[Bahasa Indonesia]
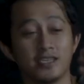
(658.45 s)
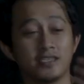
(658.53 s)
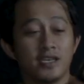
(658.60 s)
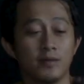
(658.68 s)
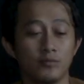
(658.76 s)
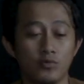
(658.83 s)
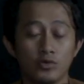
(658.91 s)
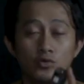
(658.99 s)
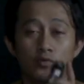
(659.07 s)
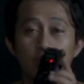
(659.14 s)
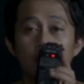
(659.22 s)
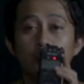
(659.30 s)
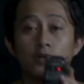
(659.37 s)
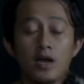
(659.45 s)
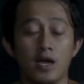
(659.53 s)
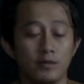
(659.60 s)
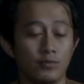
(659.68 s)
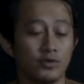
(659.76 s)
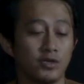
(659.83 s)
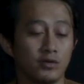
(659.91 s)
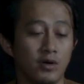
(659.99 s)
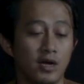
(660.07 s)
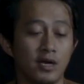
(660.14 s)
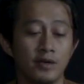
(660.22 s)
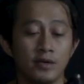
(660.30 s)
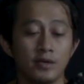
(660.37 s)
test game gue cuman buka unboxing
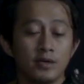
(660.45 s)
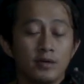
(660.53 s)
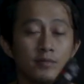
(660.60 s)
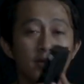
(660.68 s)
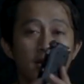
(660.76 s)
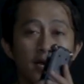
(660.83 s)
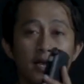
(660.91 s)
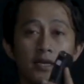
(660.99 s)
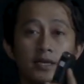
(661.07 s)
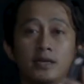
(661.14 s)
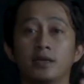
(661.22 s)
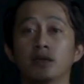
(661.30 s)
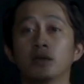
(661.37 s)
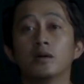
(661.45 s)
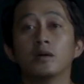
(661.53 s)
doang barangkali